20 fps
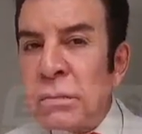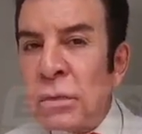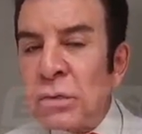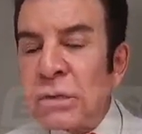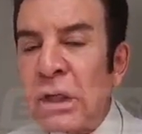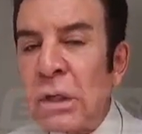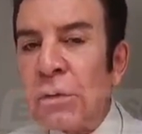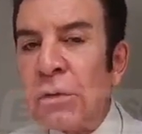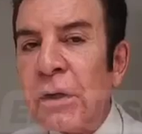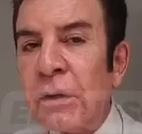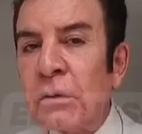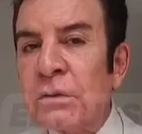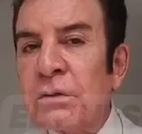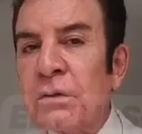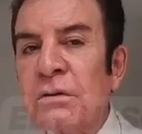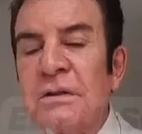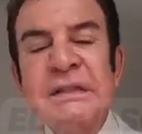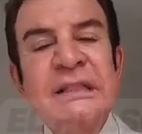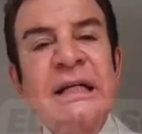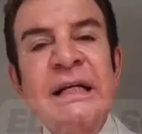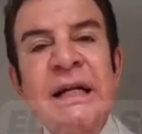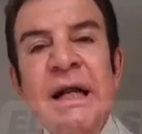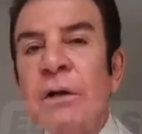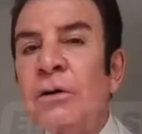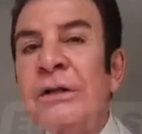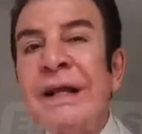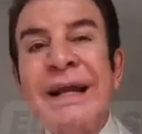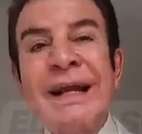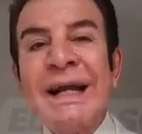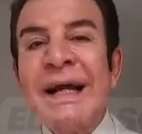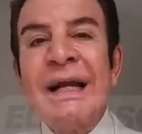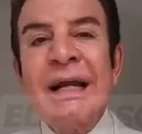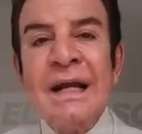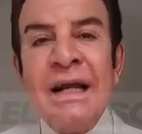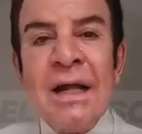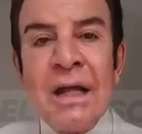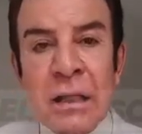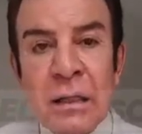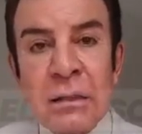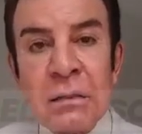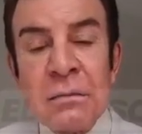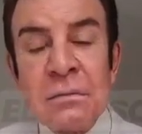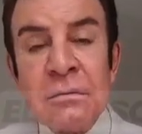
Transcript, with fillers: O sea, los negocios, China no te regala nada.